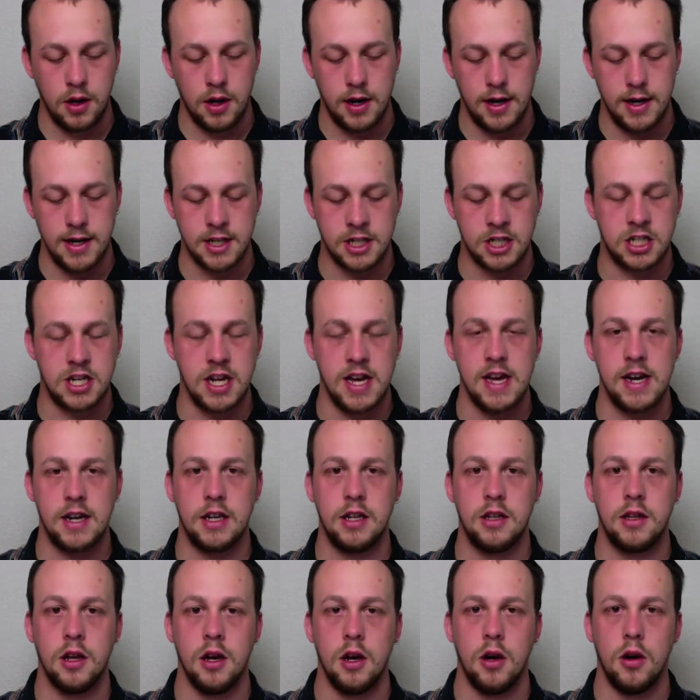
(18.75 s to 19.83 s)
Er
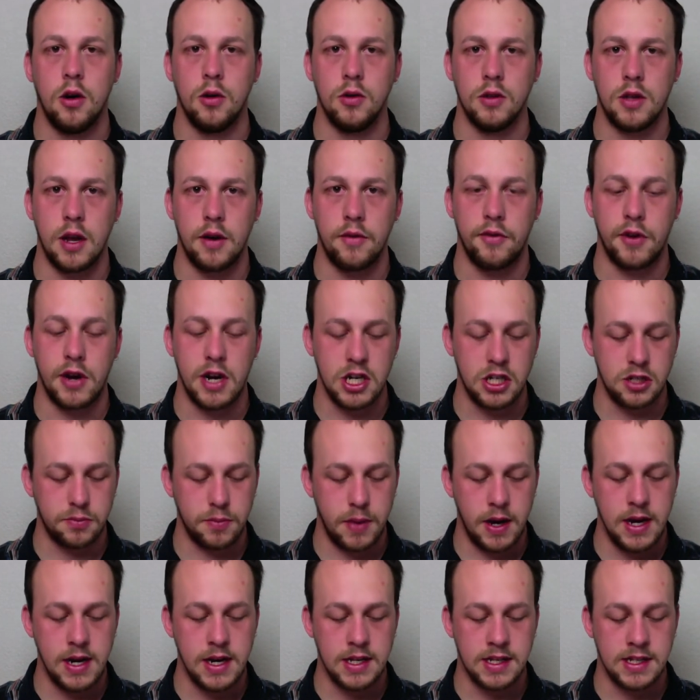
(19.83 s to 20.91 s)
stärkt und erfrischt
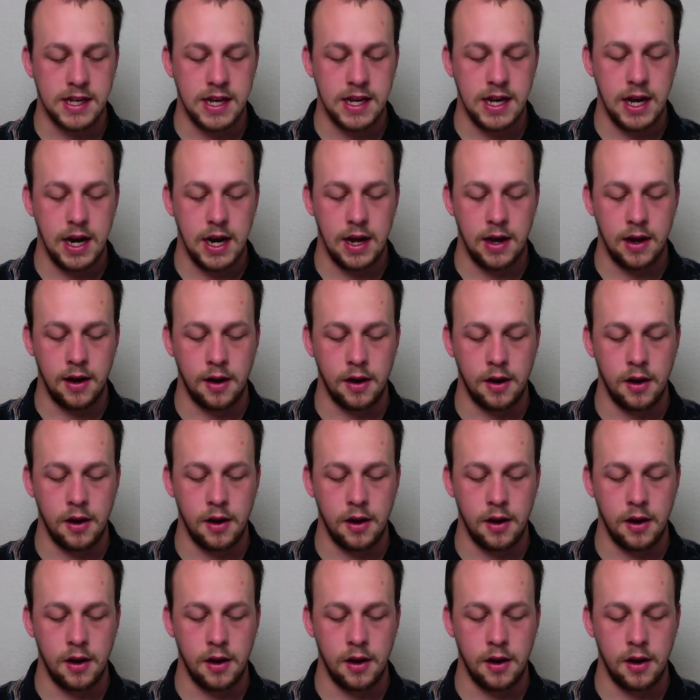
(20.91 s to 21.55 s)
meine Seele.